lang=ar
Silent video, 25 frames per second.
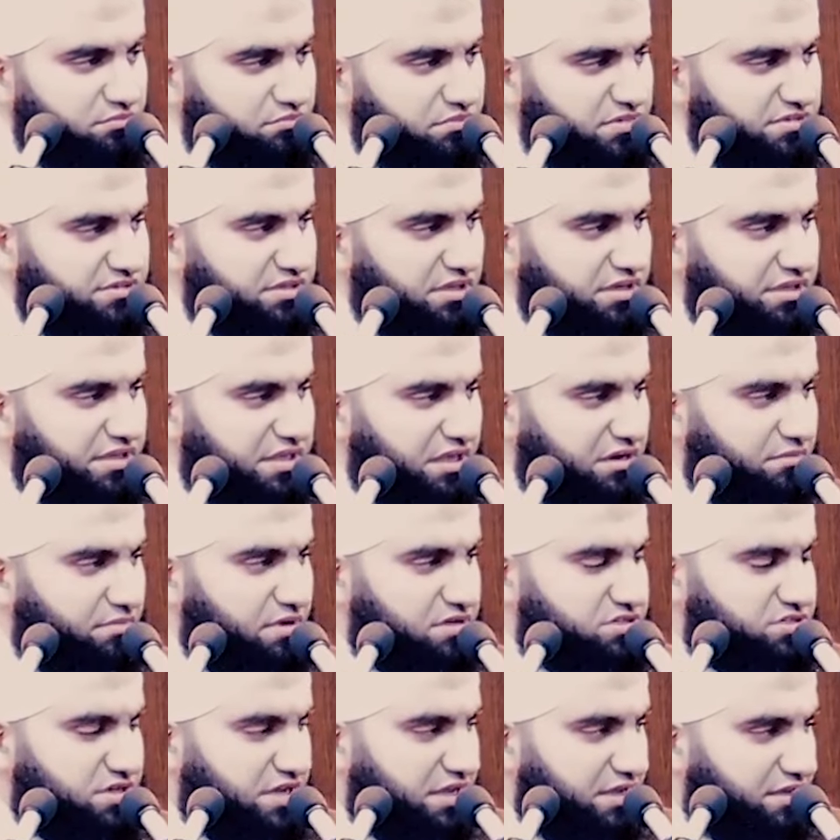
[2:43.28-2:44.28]
بتلك
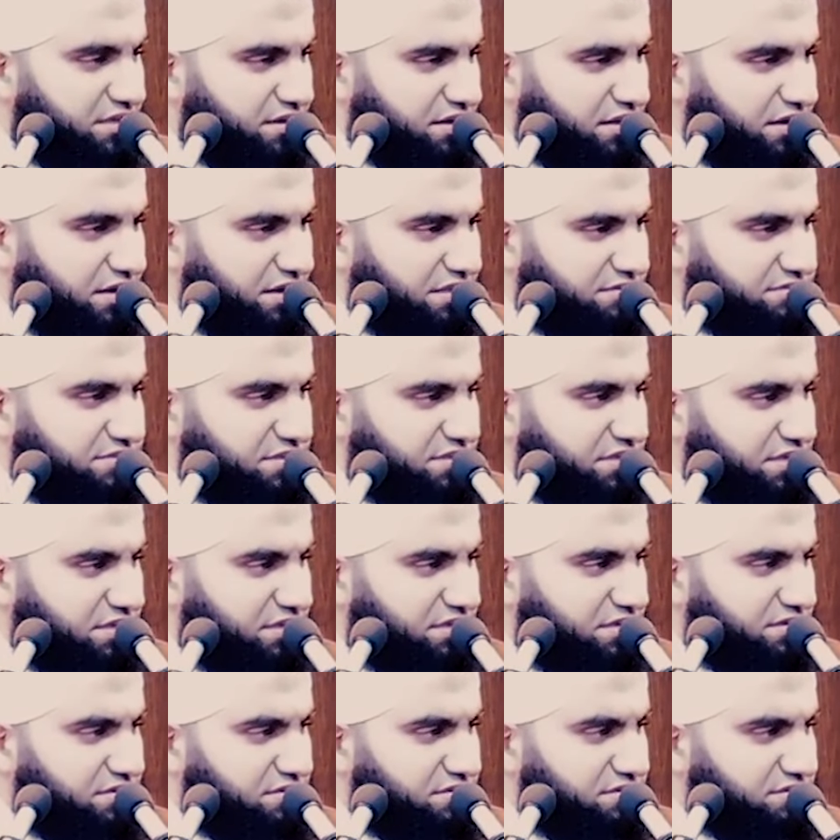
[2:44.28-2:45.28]
البشائر
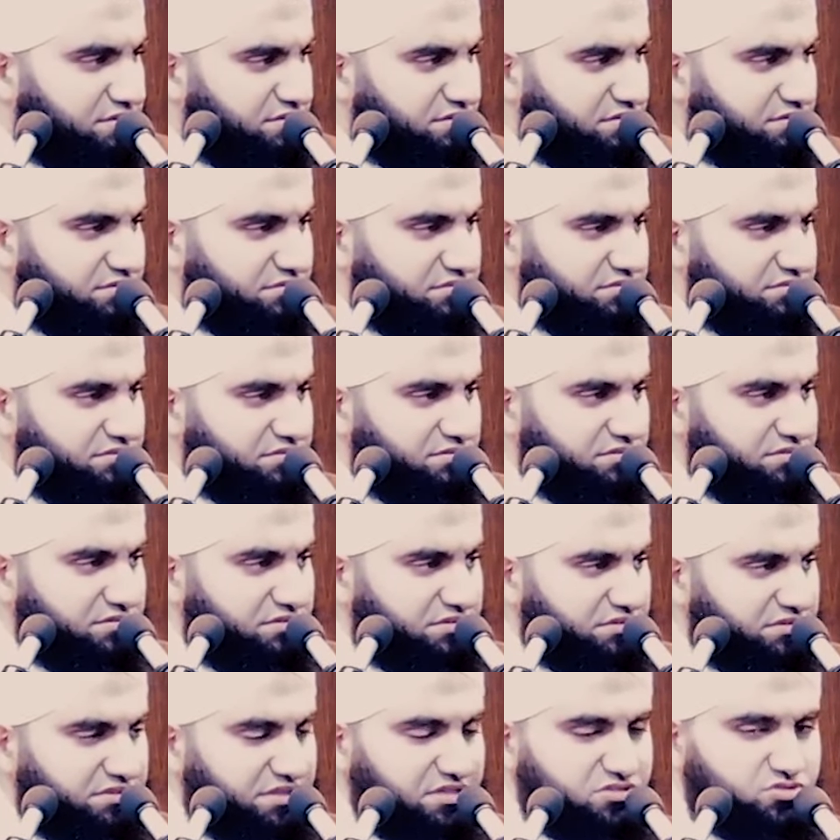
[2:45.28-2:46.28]
التي
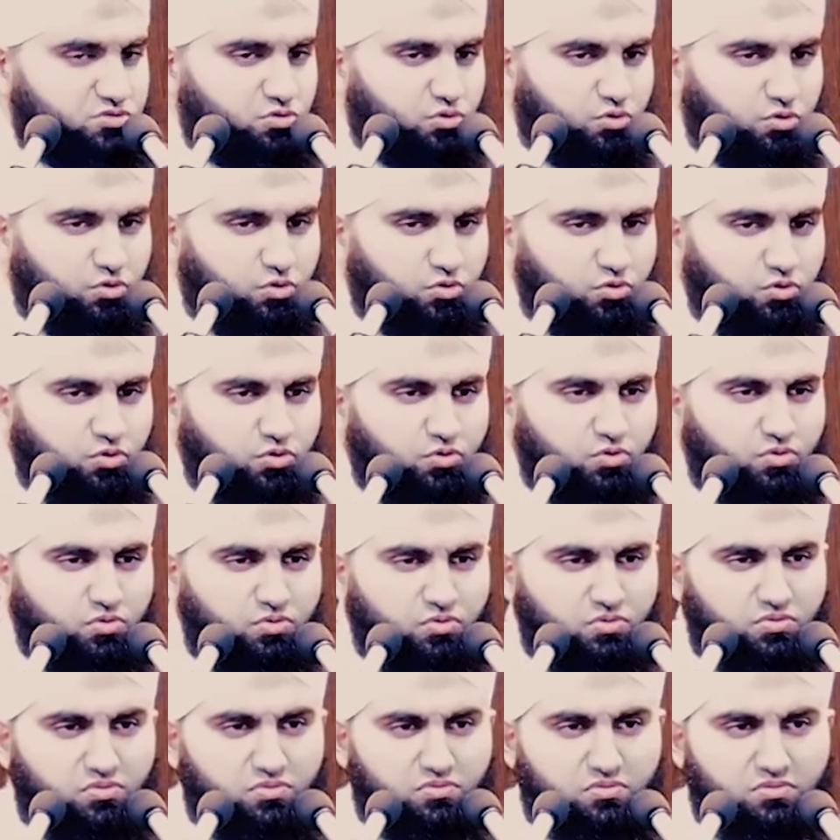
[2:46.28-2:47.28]
تسر
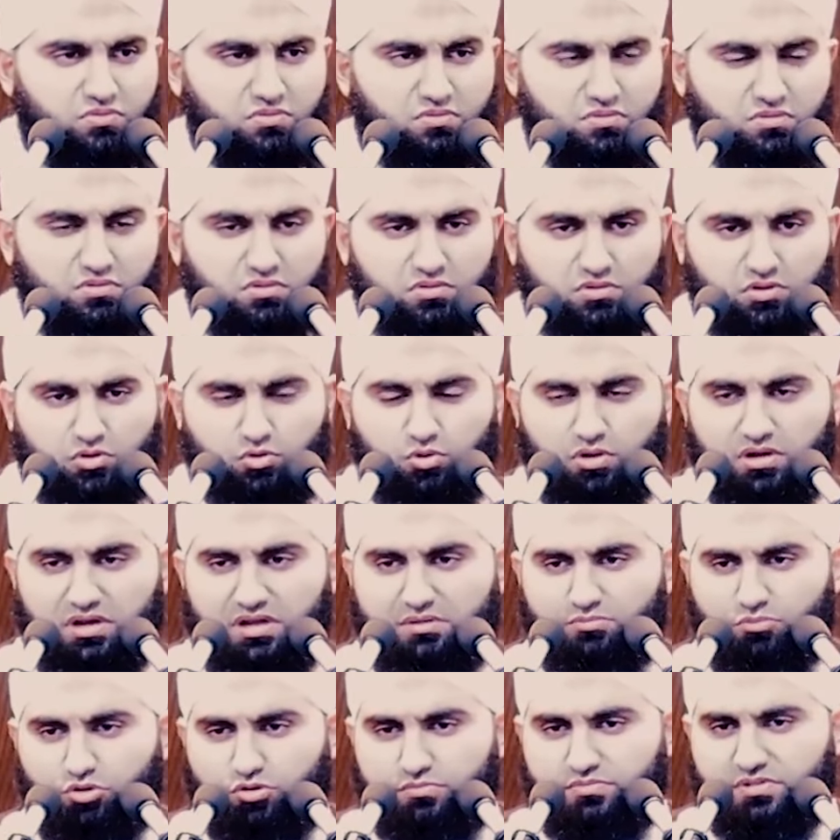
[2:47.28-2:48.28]

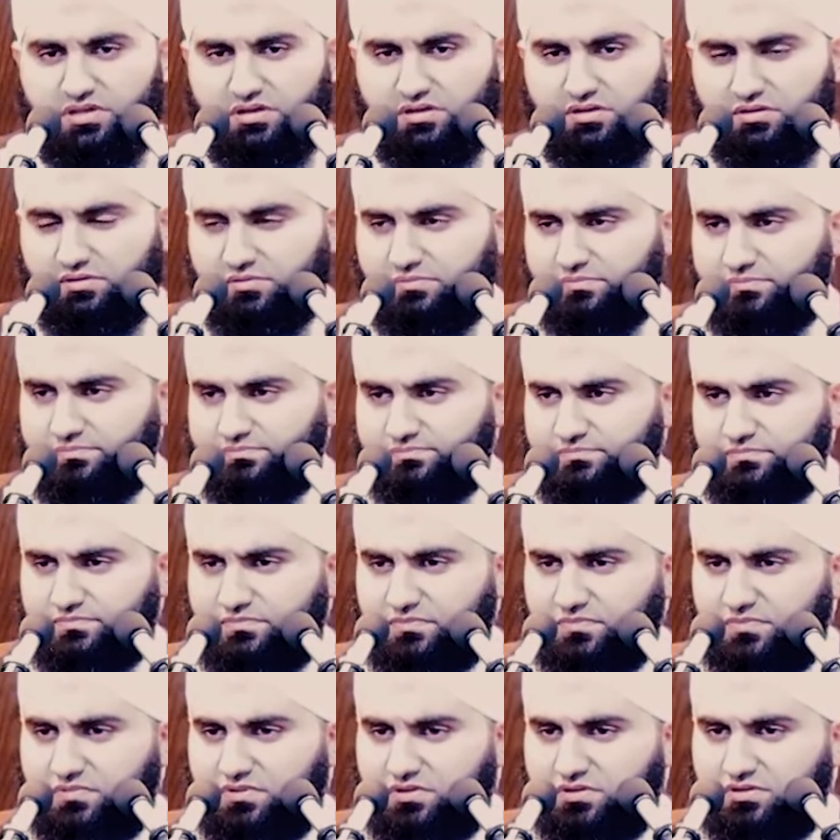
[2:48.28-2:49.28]
كل مؤمن
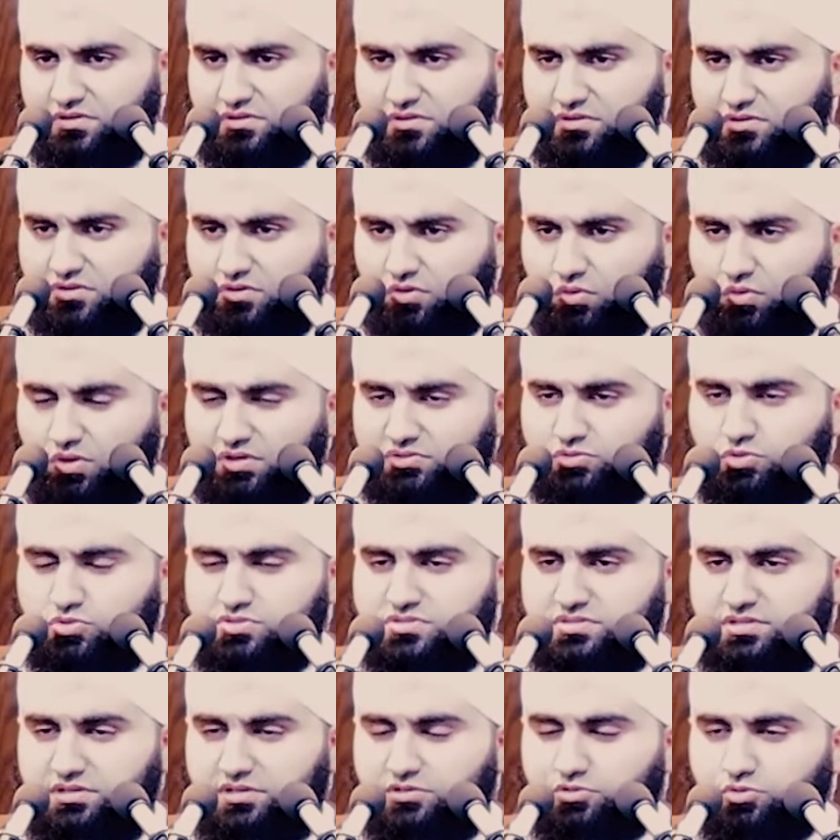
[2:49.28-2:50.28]

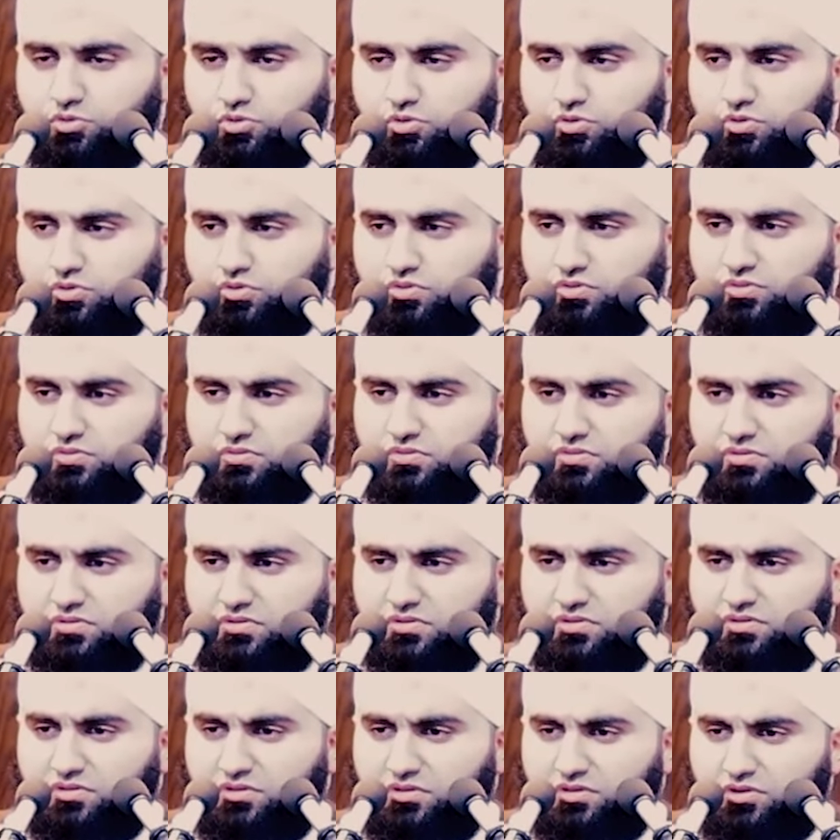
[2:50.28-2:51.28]
وتسعد
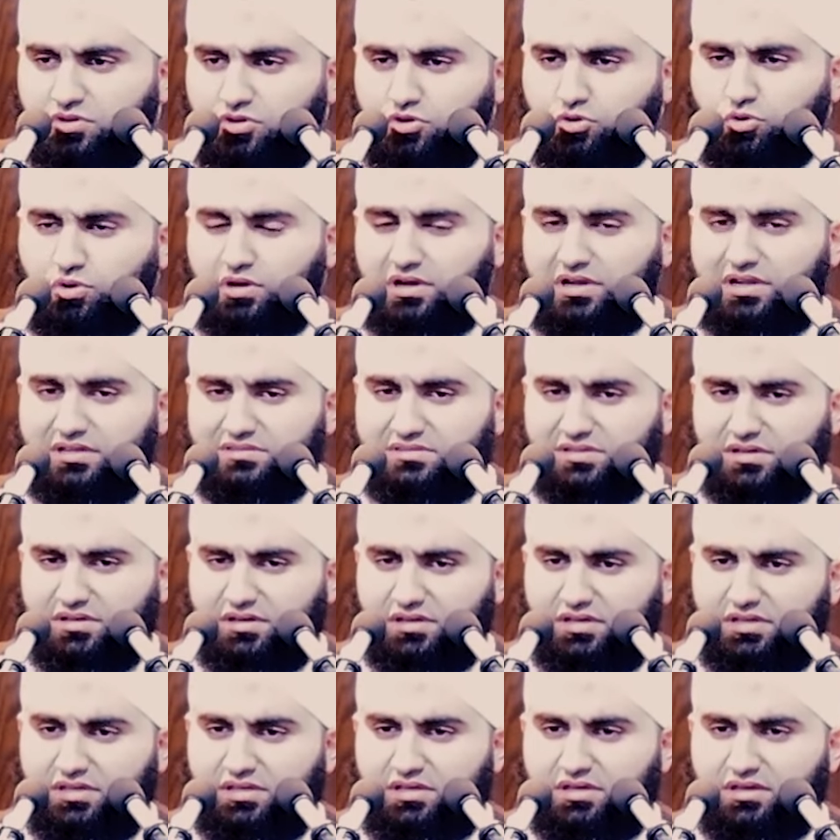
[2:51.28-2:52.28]
كل
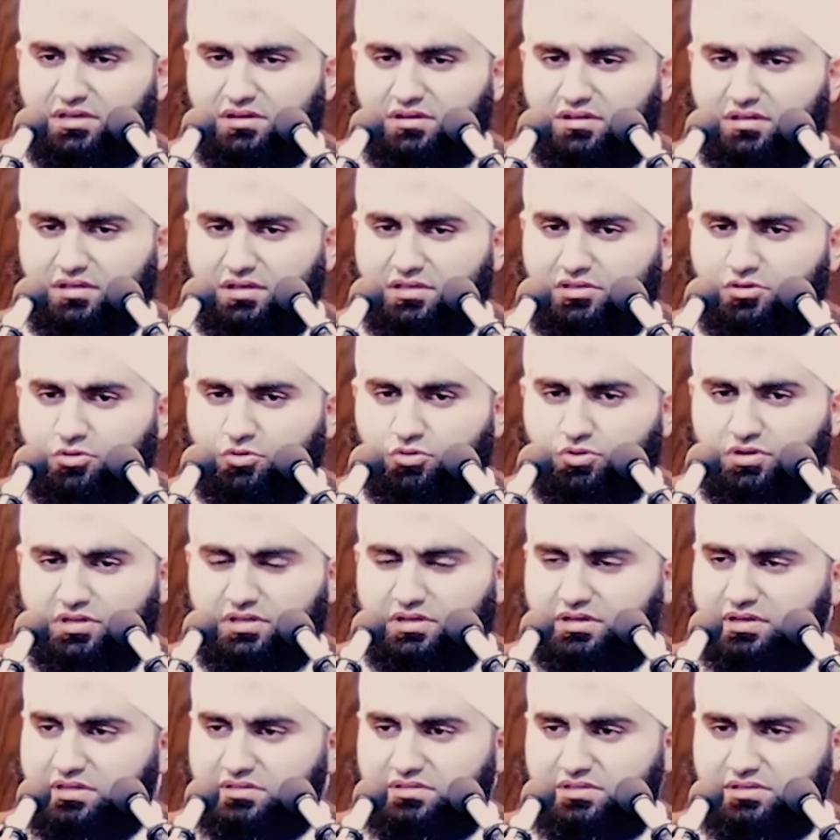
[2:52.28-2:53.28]
تقي غيور
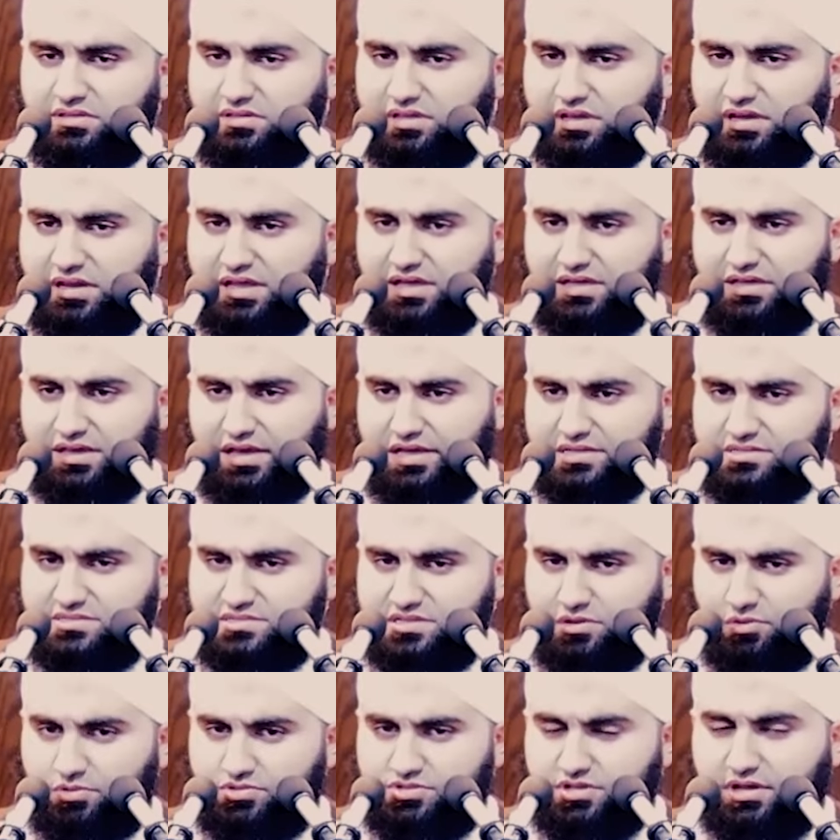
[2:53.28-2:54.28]
لدين الله
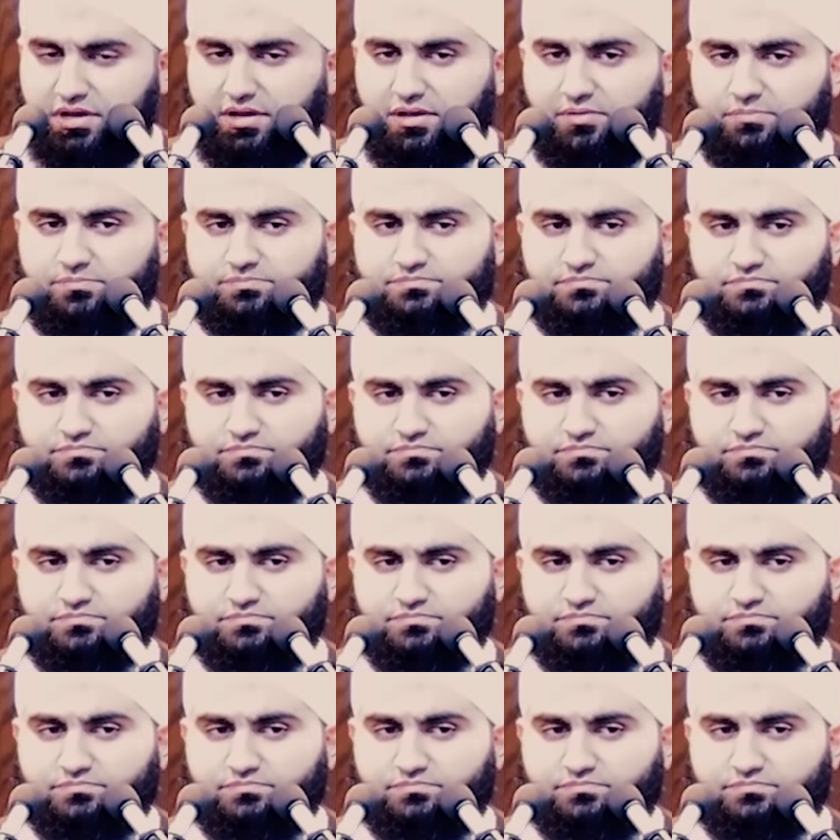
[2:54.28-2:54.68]
عز وجل